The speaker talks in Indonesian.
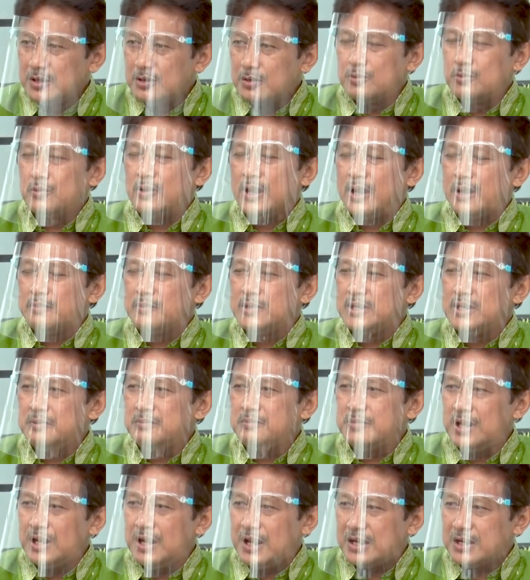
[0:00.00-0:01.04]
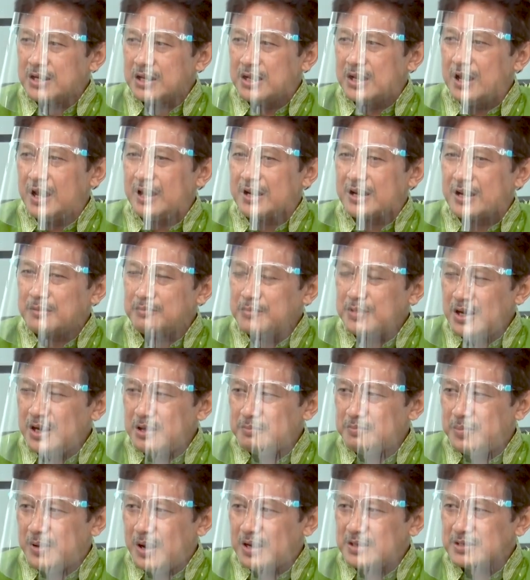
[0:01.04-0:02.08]
UM ini milik negara,
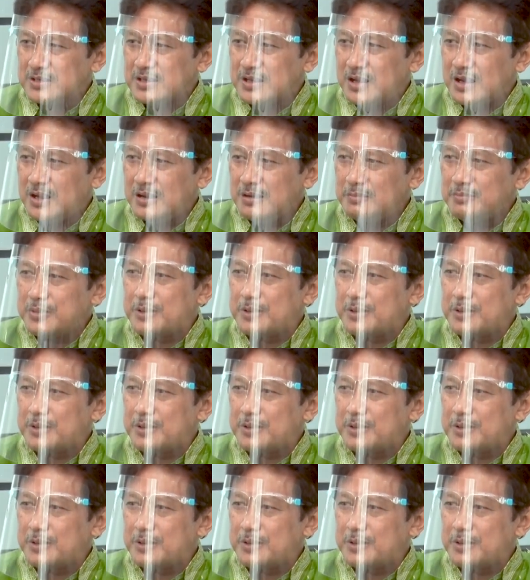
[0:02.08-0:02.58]
milik bangsa.